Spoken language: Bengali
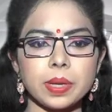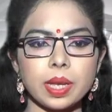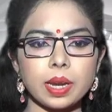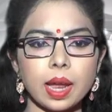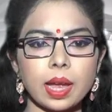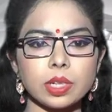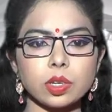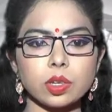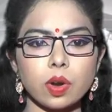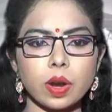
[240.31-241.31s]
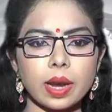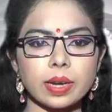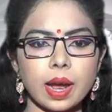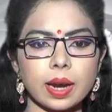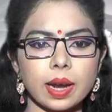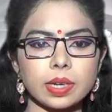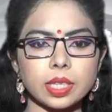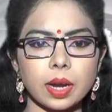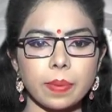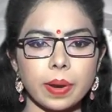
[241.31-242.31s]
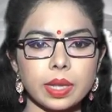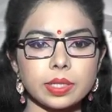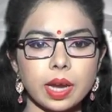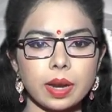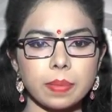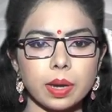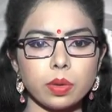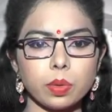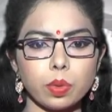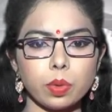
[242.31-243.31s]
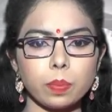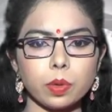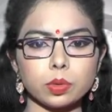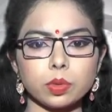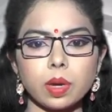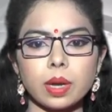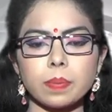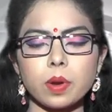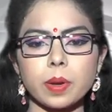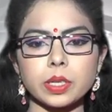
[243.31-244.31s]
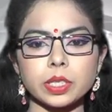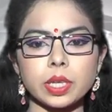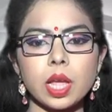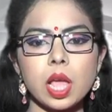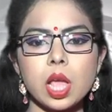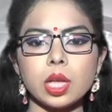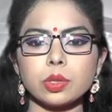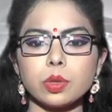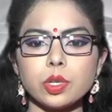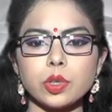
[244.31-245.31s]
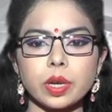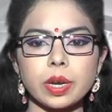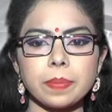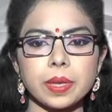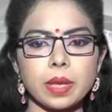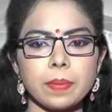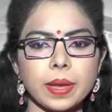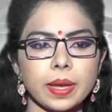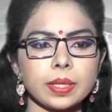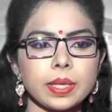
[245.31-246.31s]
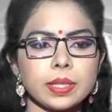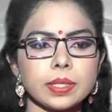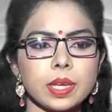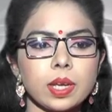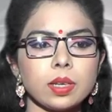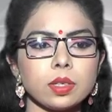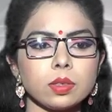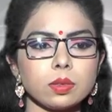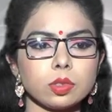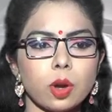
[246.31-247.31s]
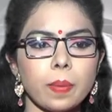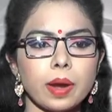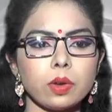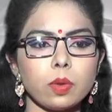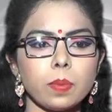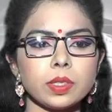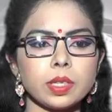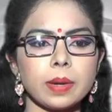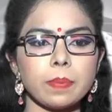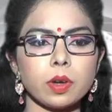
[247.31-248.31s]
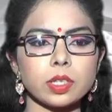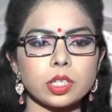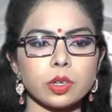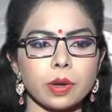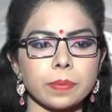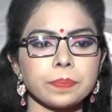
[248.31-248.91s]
বিয়ের আয়োজন করায় ঢাকার সাভারে জার্মান ও পর্তুগাল প্রবাসী দুইজনের বিয়ে ভেঙে দিয়েছে সভার উপজেলা প্রশাসন